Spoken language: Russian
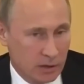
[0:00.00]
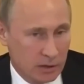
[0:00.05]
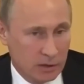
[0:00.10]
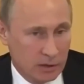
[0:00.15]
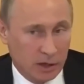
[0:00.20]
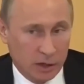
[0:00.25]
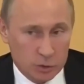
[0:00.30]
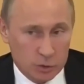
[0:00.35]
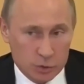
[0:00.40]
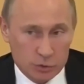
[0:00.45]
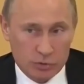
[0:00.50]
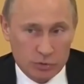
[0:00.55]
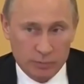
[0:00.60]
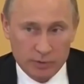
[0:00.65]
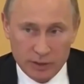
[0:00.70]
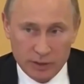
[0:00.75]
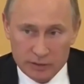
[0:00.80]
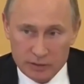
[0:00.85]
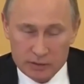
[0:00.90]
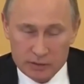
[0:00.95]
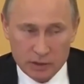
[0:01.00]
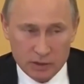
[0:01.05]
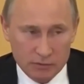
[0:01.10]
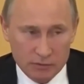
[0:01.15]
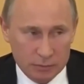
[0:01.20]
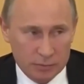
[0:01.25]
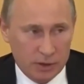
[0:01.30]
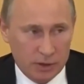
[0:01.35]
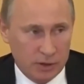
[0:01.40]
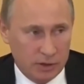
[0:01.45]
Я хочу обратиться к
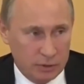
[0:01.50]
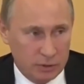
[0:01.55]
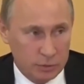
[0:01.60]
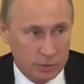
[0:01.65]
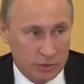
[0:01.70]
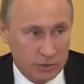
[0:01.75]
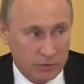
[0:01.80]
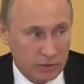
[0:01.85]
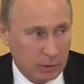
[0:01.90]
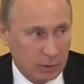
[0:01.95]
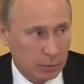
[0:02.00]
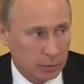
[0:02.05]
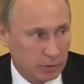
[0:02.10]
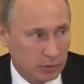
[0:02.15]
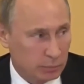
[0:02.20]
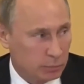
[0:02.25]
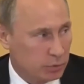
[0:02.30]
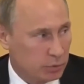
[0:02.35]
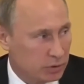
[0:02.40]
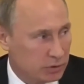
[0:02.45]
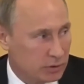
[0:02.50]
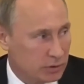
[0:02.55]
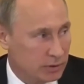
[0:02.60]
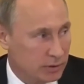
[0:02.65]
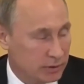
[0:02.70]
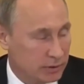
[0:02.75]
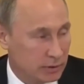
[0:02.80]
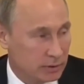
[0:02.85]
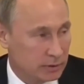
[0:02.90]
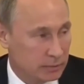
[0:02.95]
вам, дорогие друзья. Вы работать будете
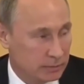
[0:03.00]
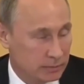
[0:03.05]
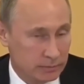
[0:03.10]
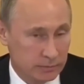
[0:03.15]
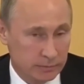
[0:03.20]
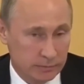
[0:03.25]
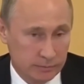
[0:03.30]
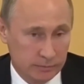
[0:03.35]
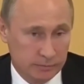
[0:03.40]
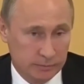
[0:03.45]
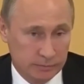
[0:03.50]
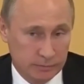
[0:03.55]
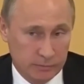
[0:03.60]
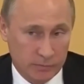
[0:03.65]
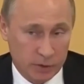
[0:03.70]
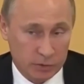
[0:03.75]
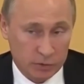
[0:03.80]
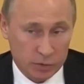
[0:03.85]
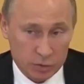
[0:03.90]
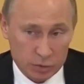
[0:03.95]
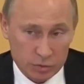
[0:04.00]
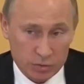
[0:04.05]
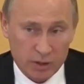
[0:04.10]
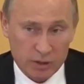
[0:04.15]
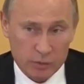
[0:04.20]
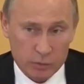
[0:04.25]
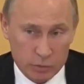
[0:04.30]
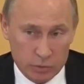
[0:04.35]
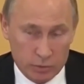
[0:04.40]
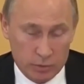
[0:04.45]
или нет? Это что
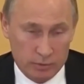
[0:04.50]
такое?